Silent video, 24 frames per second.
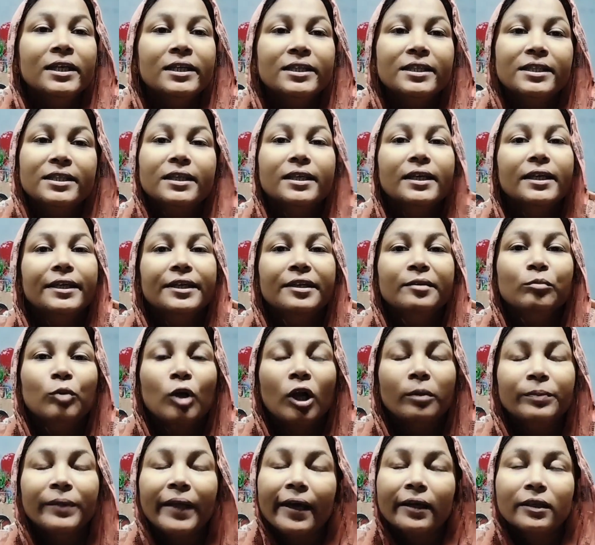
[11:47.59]
নিজেদের
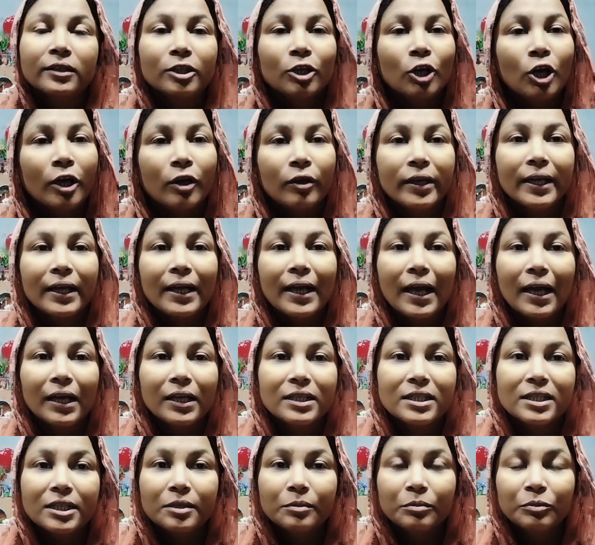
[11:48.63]
ইনভলভ থাকতে হয় অনেক
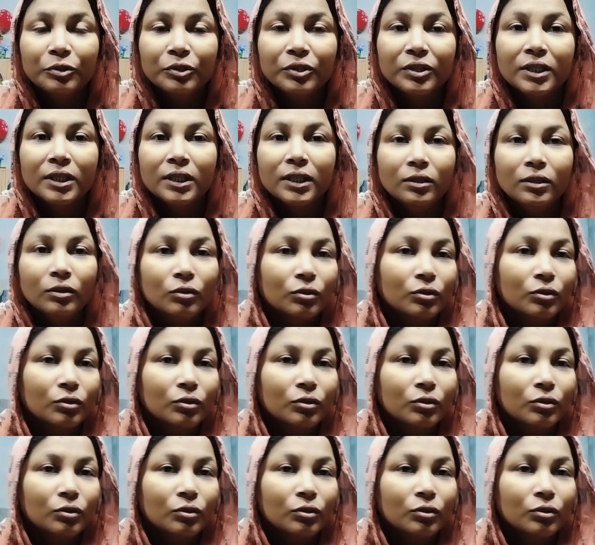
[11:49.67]
কাজের মধ্যে